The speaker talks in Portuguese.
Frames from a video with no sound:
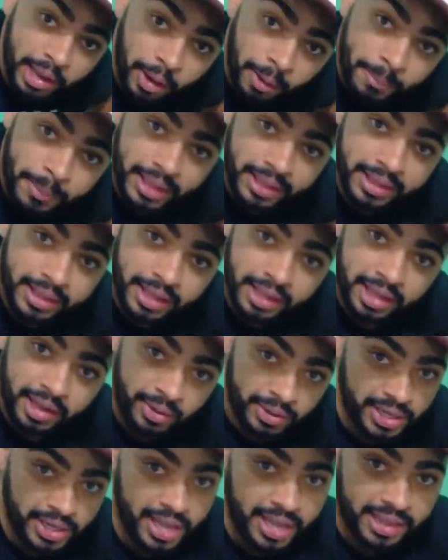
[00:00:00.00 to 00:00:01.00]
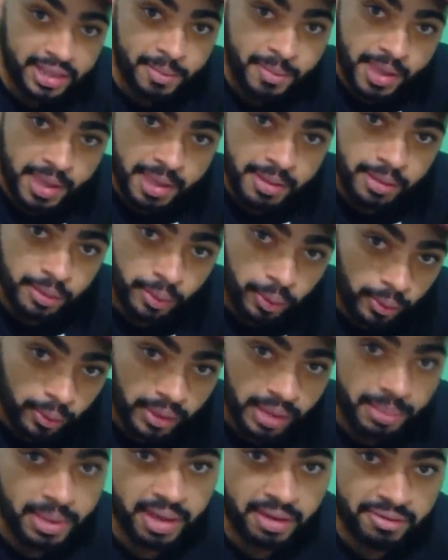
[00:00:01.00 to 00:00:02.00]
é o melhor presente que eu já recebi em
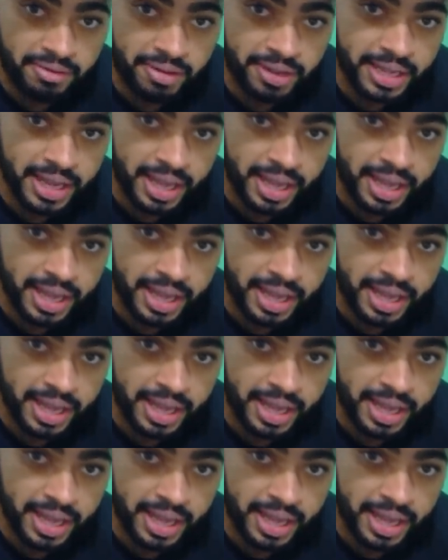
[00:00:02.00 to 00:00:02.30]
toda a minha